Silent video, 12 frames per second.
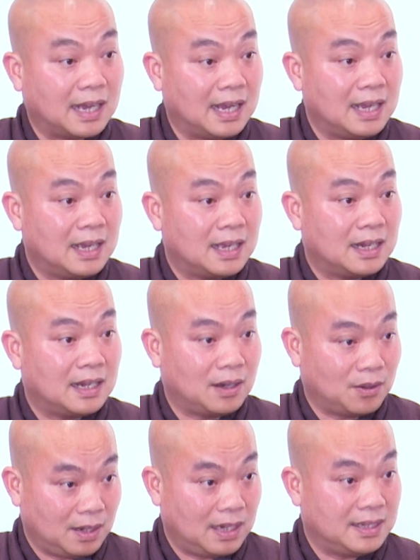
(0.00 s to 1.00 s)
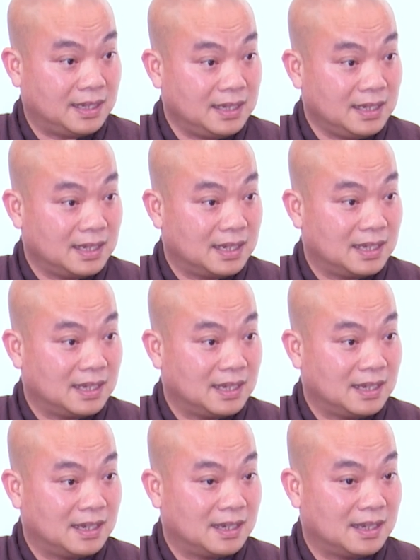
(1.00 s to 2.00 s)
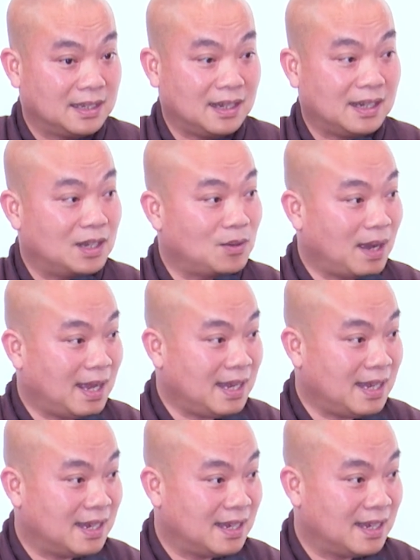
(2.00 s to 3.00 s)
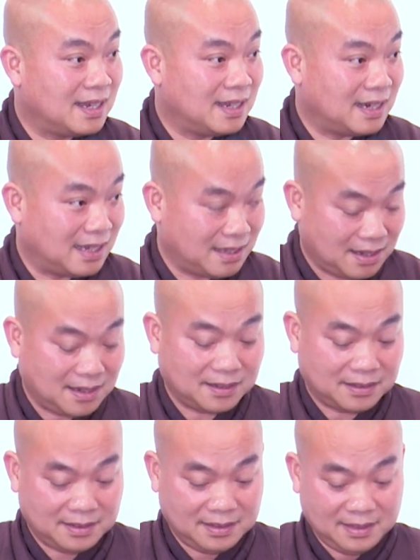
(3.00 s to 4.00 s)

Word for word: là là là gì? Nhân hay quả? Là nhân.